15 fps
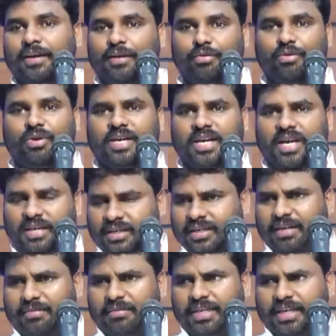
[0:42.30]
ஒரு கண்ணு
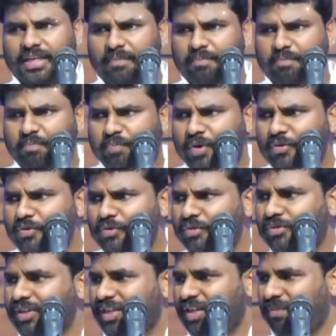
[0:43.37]
நமக்கு எப்பவும்
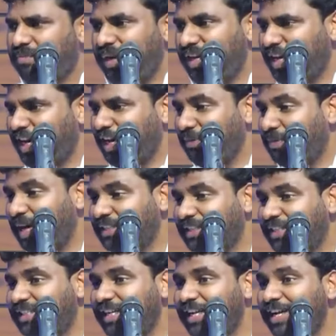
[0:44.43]
பின்னாடி
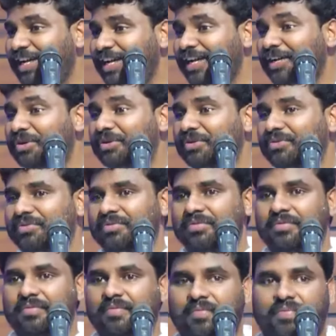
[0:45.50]
பார்த்துட்டே இருக்கணும்
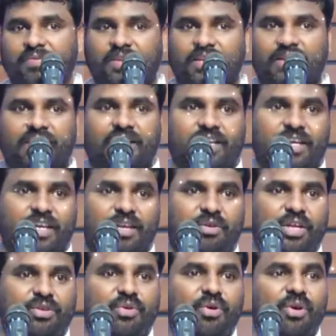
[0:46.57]

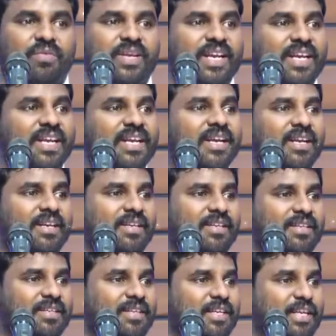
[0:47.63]
என்னுடைய தோல்வி என்ன
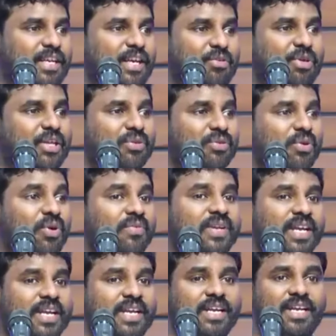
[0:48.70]
என்னுடைய தோல்வி
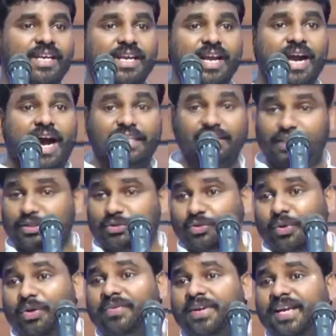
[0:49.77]
என்ன அந்த
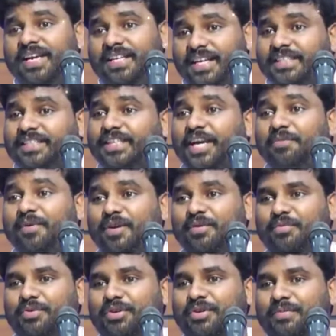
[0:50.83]
தோல்வியை எதில் சரி பண்ண
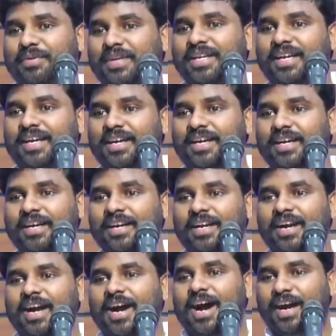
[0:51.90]
முடியும் அப்படின்னா
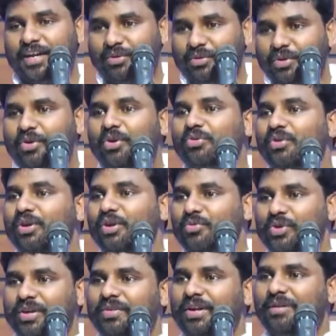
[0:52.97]
ஆண்டவரோடு உள்ள
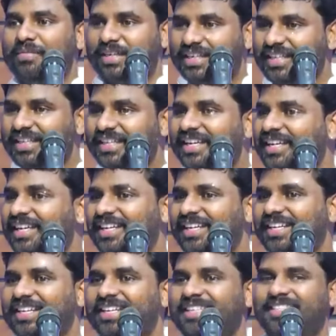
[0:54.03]
உறவில் மட்டும்தான்
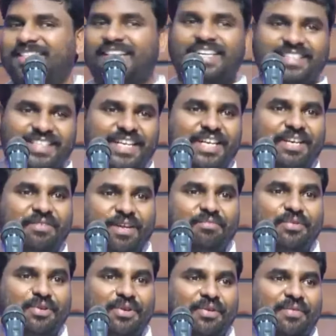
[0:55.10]
சரி செய்யவே
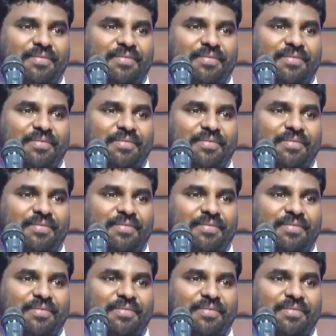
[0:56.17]
முடியும்